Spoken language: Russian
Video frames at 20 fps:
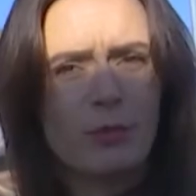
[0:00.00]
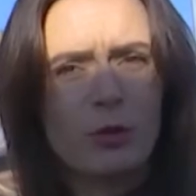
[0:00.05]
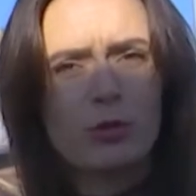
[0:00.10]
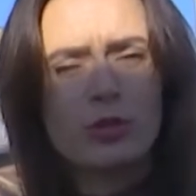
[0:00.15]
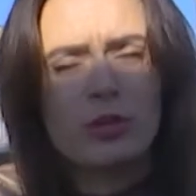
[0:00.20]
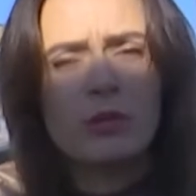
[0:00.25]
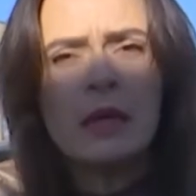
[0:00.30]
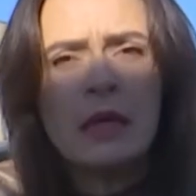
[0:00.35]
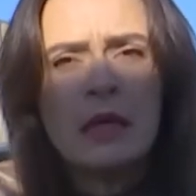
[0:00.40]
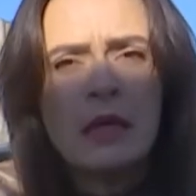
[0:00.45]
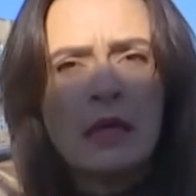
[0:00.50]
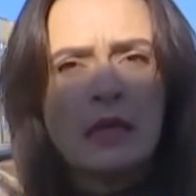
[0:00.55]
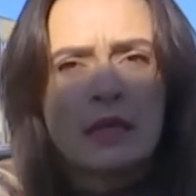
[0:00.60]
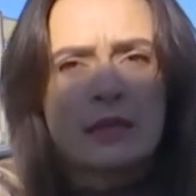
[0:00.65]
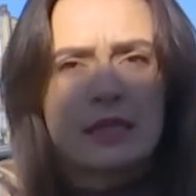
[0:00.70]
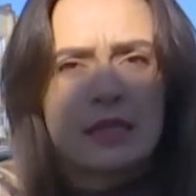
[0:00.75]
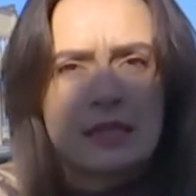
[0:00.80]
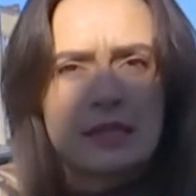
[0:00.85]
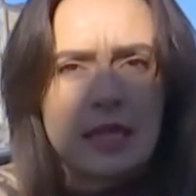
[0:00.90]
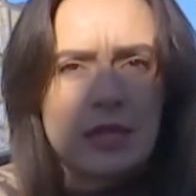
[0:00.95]
людям
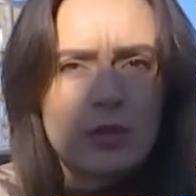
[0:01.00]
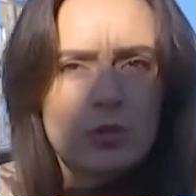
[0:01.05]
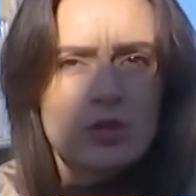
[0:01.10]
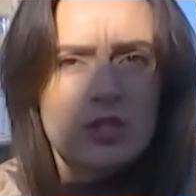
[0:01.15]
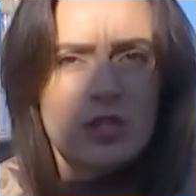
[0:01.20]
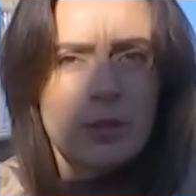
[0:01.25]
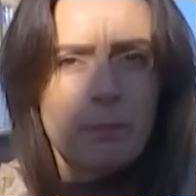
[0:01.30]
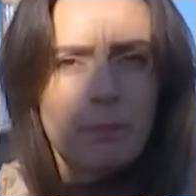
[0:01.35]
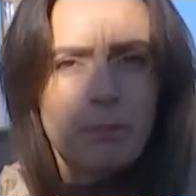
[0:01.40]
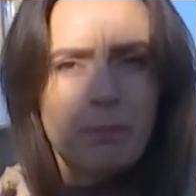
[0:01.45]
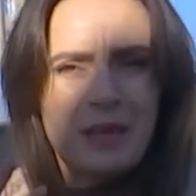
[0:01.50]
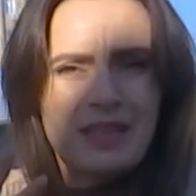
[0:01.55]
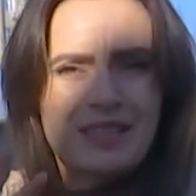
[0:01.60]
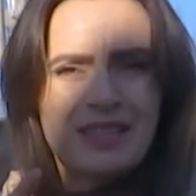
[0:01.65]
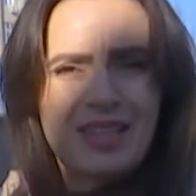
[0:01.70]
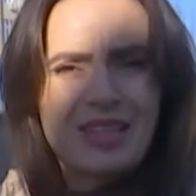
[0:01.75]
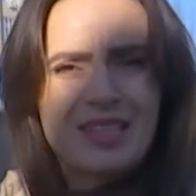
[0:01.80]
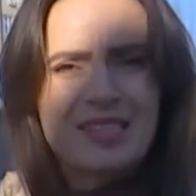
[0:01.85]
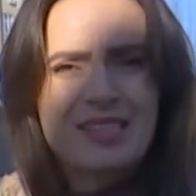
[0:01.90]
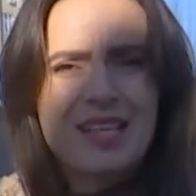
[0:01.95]
создаются
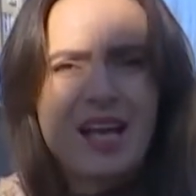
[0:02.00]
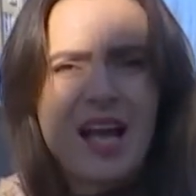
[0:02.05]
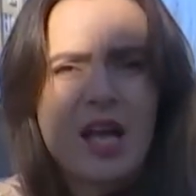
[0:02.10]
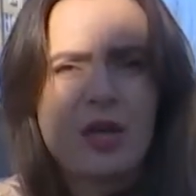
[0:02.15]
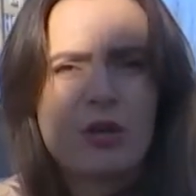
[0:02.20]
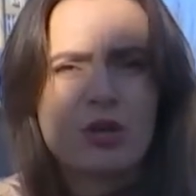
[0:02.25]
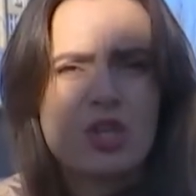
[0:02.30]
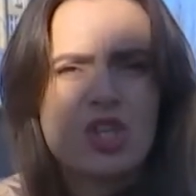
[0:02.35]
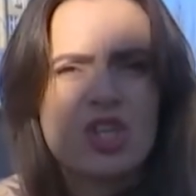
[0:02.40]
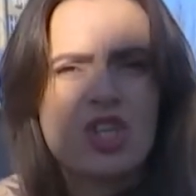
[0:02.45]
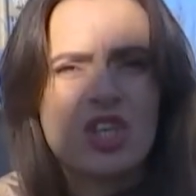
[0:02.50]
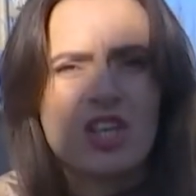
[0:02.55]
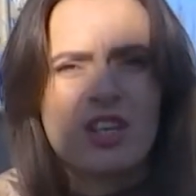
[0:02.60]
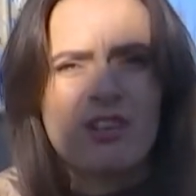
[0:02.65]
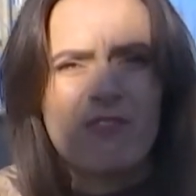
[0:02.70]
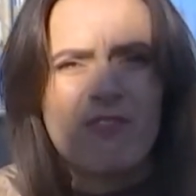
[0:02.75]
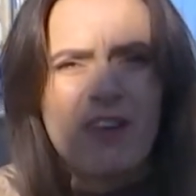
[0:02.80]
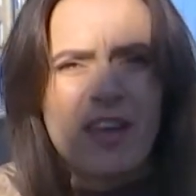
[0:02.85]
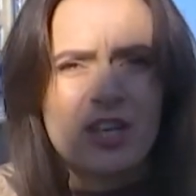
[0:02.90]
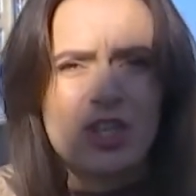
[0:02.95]

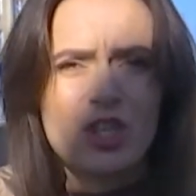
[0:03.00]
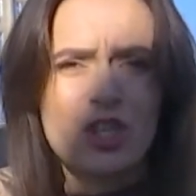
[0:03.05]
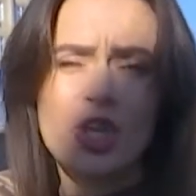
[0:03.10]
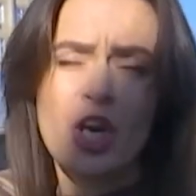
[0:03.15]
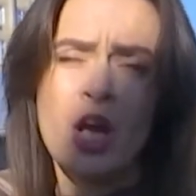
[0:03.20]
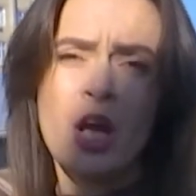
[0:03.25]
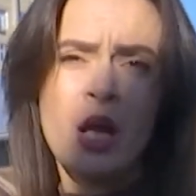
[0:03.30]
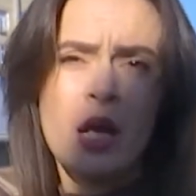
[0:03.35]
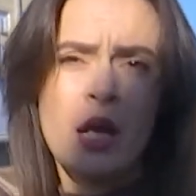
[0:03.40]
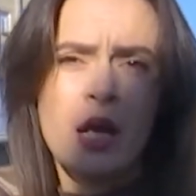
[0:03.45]
потрясающие вещи,